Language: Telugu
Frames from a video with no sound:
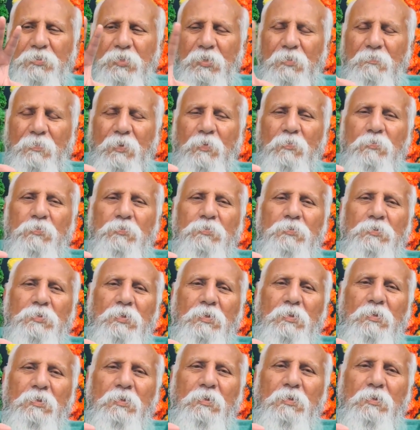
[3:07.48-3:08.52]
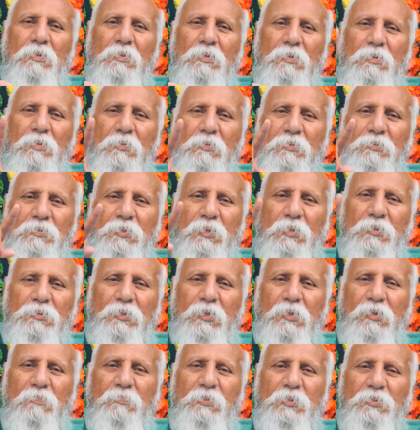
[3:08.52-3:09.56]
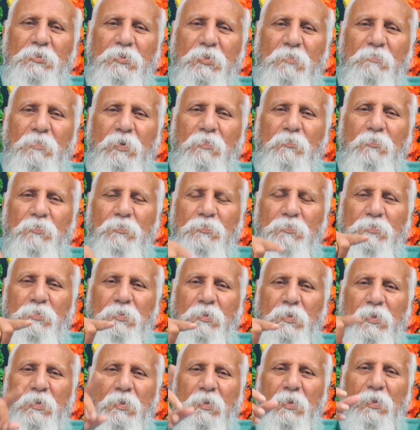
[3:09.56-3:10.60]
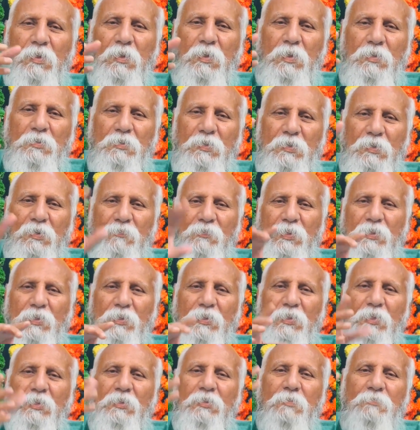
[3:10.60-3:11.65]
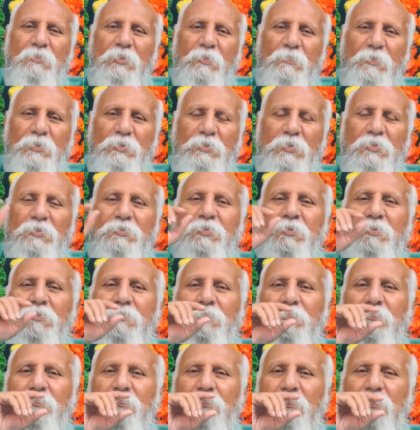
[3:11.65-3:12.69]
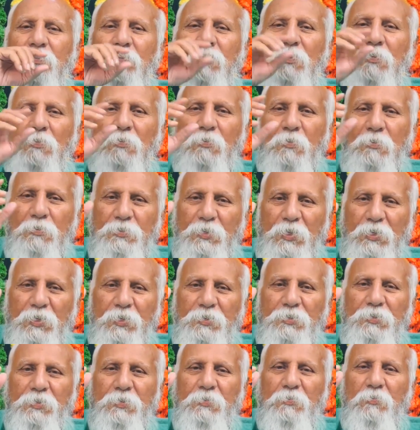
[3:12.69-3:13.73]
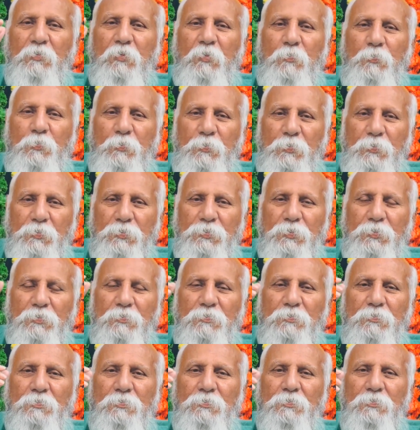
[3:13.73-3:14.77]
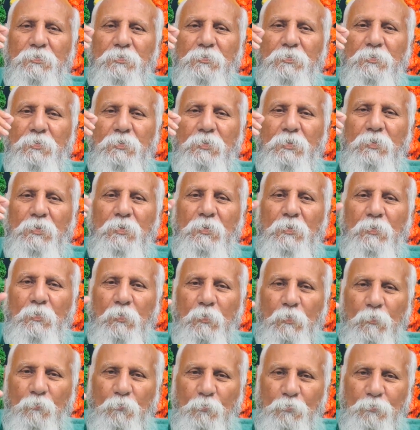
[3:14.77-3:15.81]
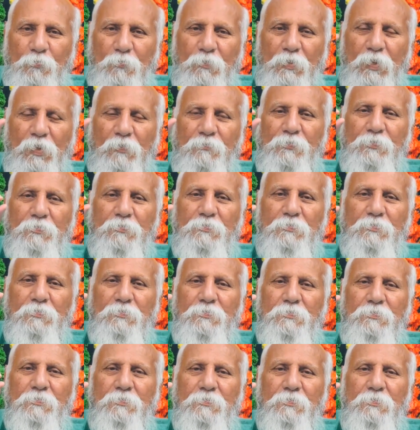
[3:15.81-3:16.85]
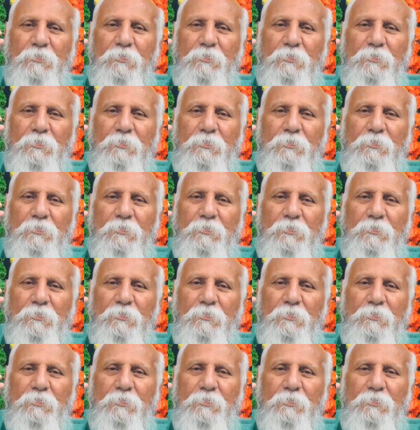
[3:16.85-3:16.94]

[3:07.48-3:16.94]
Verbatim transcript: ఒక సినిమా ఉంటుంది తెర మీద సినిమా వస్తుంది కానీ తెర వెనకట ఎంతమంది పనిచేస్తారు ఒక డైరెక్టర్ ఒక ప్రొడ్యూసరు ఒక ఫోటోగ్రాఫరు